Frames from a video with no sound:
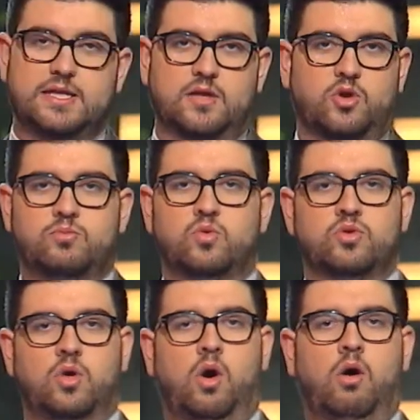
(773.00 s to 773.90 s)
está todo el
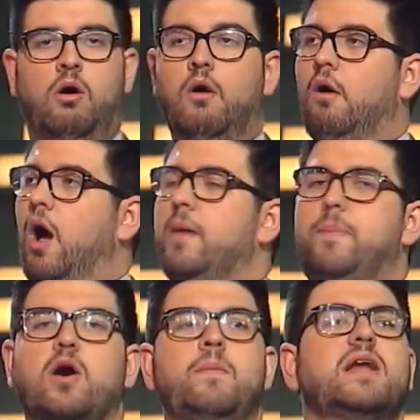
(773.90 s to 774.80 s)
mundo, ah, es
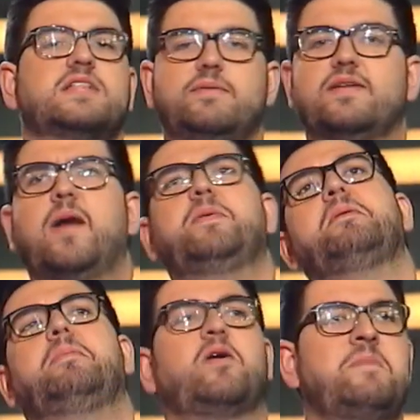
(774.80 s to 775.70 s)
para comerte, de verdad,
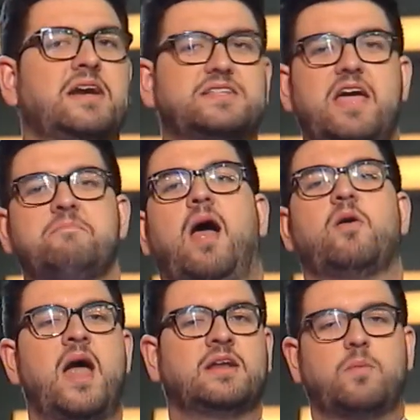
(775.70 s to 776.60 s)
pipa, para comerte, para
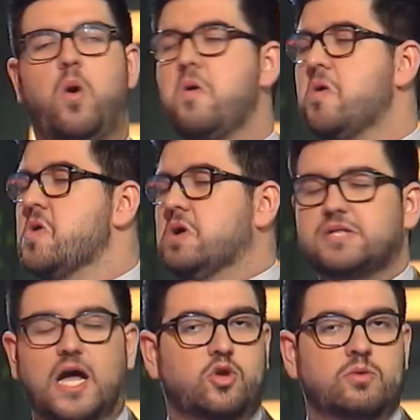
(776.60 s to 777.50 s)
comerte. Pues,
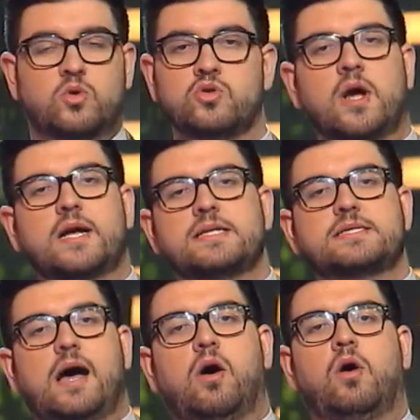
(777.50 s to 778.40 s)
está todo el mundo
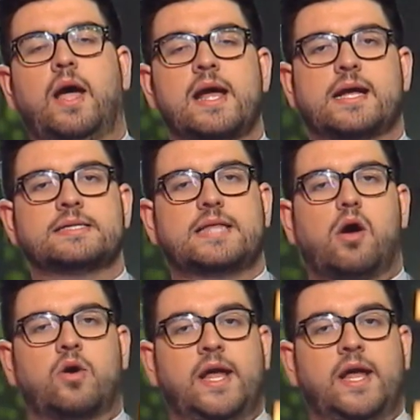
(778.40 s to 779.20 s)
encantado, encantado con